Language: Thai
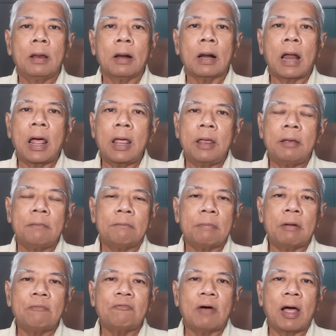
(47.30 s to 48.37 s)
ใคร
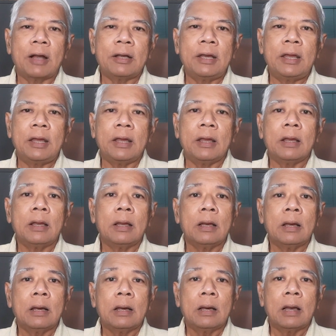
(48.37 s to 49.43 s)
เป็นฝ่ายที่
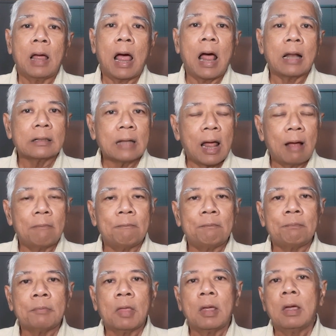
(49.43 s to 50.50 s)
อธรรม
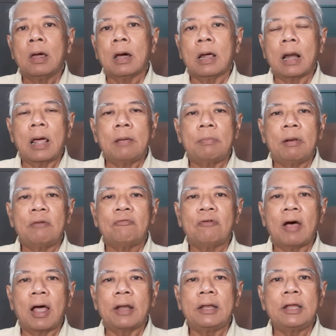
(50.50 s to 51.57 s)
ใครเป็น
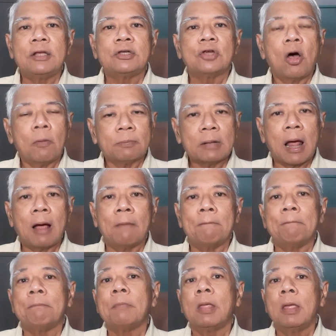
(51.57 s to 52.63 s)
ฝ่ายที่ชอบธรรม
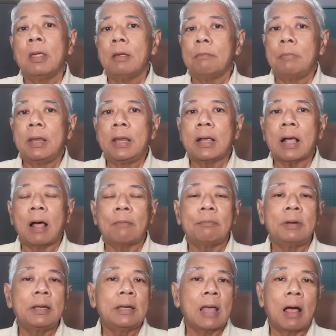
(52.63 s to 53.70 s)
มี
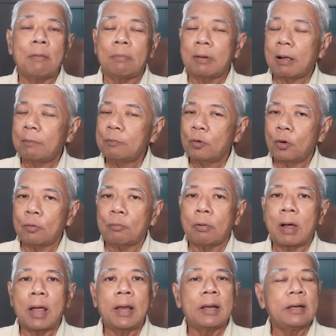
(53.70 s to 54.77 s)
คำนิยามกำหนด
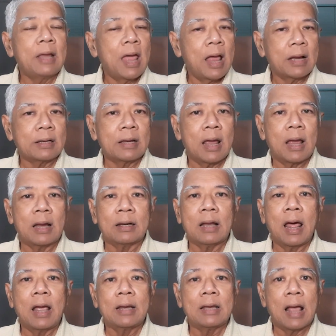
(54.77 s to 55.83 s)
ไว้แยกแยะ
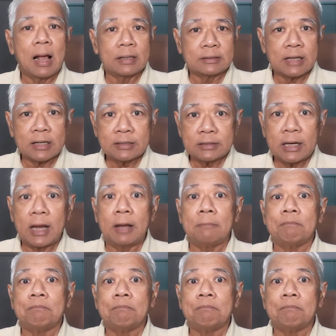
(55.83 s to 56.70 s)
ได้อย่างชัดเจน